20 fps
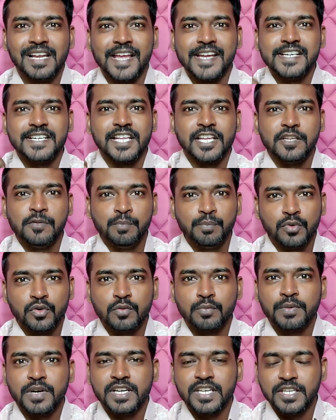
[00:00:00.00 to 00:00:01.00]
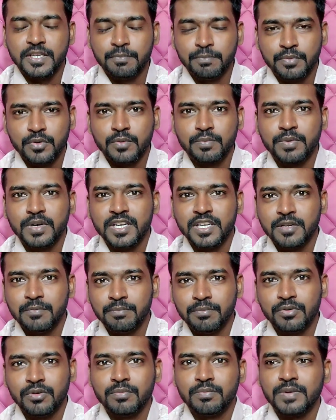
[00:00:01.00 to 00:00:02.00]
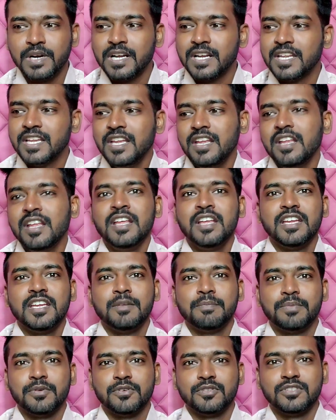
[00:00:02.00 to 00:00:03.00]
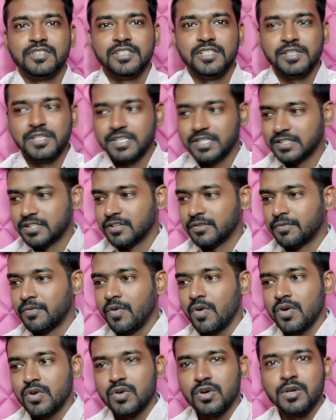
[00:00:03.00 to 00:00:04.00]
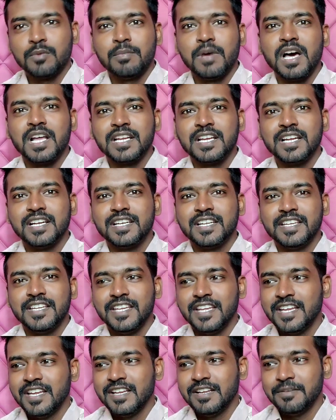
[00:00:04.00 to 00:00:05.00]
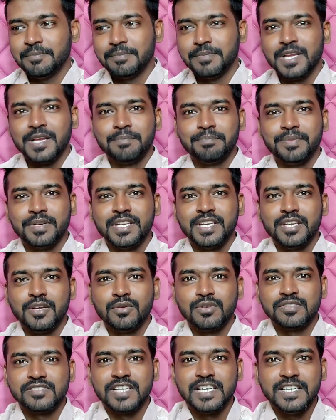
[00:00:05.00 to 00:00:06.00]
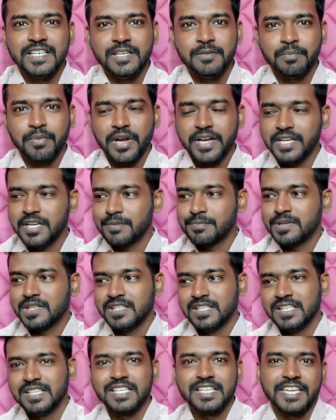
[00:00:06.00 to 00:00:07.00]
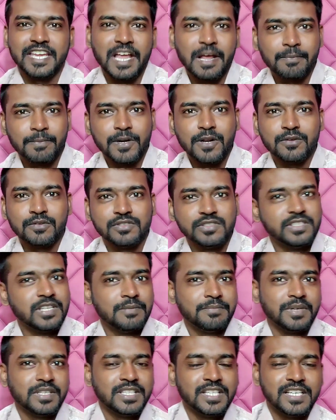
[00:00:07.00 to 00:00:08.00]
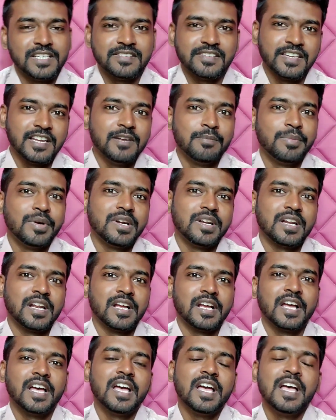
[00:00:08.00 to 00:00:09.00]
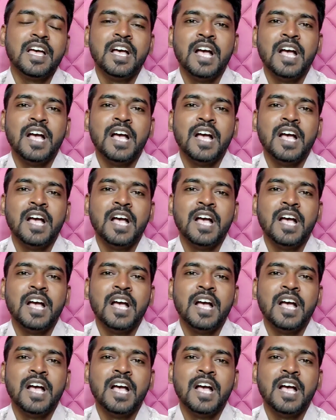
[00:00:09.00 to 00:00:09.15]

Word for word: லைட்டாக இம்ப்ரூவ் பண்ணி இம்ப்ரூவ் பண்ணி இம்ப்ரூவ் பண்ணி இப்போ வந்து அந்த ஃபோனோட மார்க்கெட்டிங்கே மிகப்பெரிய ஒரு செல்லிங் பாயிண்ட்டாக பார்த்தீங்கன்னா இந்த கேமரா வச்சு தான் பார்த்தீங்கன்னா சேல் பண்ணுறாங்க